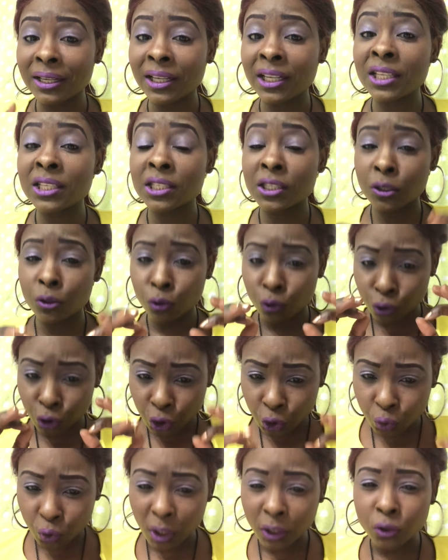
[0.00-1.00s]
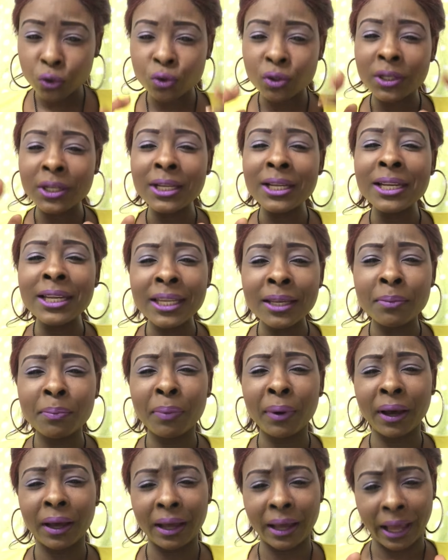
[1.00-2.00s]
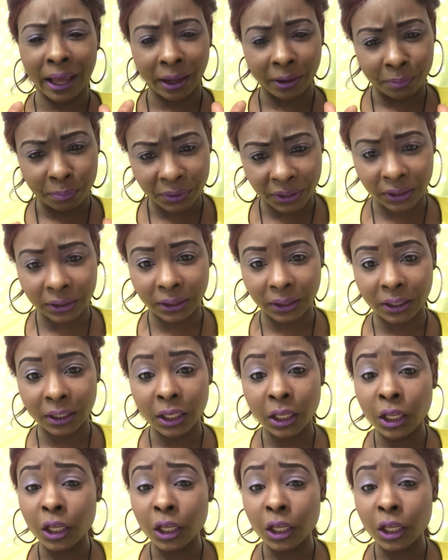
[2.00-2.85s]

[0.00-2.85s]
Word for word: a laissé le choix du libre arbitre.